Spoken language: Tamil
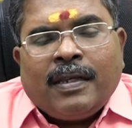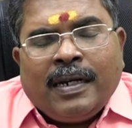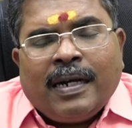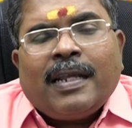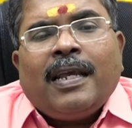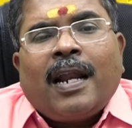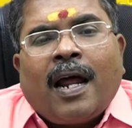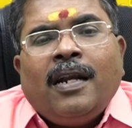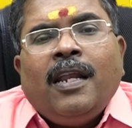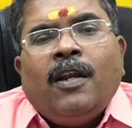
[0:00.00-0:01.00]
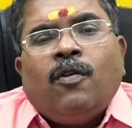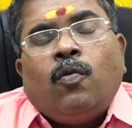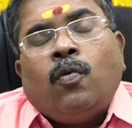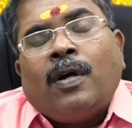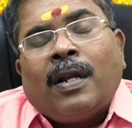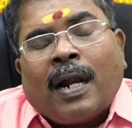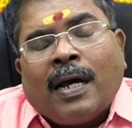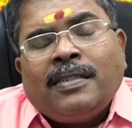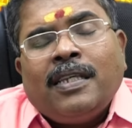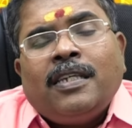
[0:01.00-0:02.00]
இன்றைய நாளில் உங்கள்
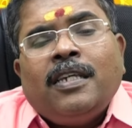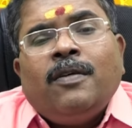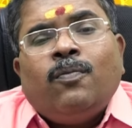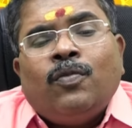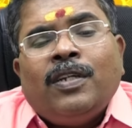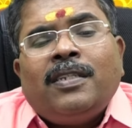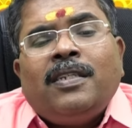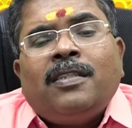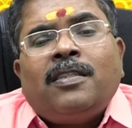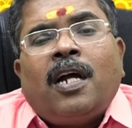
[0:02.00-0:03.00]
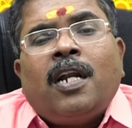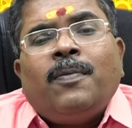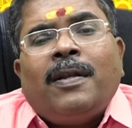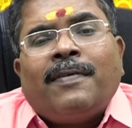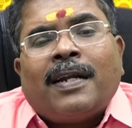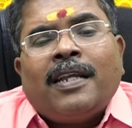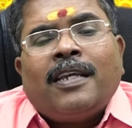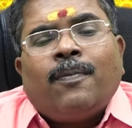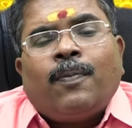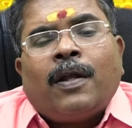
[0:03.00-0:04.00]
ராசிக்கு முயற்சி ஸ்தானம் என
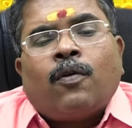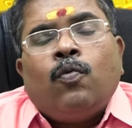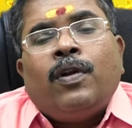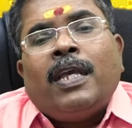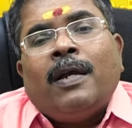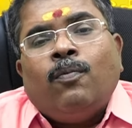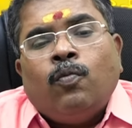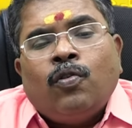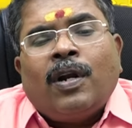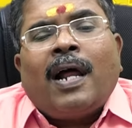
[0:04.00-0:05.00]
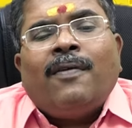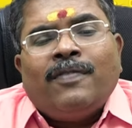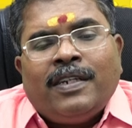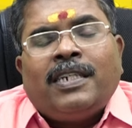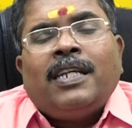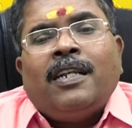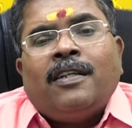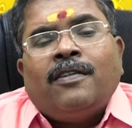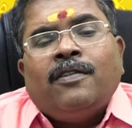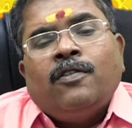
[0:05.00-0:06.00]
வர்ணிக்கப்படக்கூடிய மூன்றாம் வீட்டில்
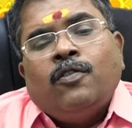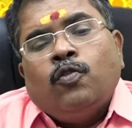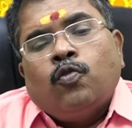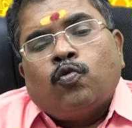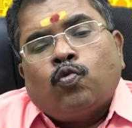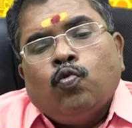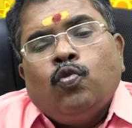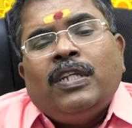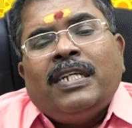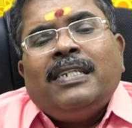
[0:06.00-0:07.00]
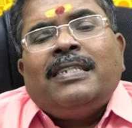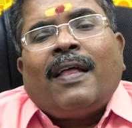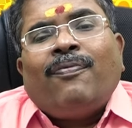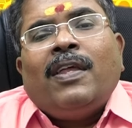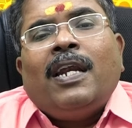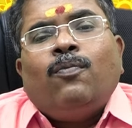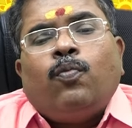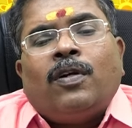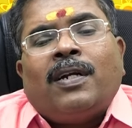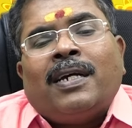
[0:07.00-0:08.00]
சூரியன் சந்திரன்
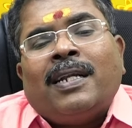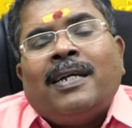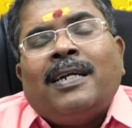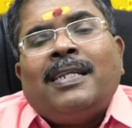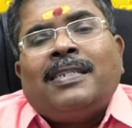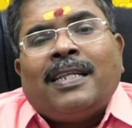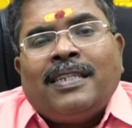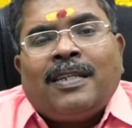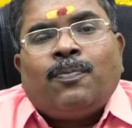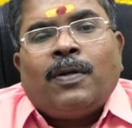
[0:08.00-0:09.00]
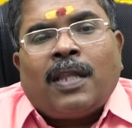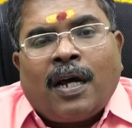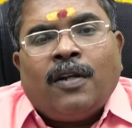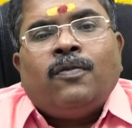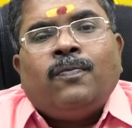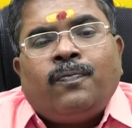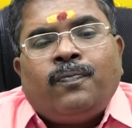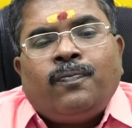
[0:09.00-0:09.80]
போன்ற கிரகங்கள் சஞ்சரிப்பதாலும்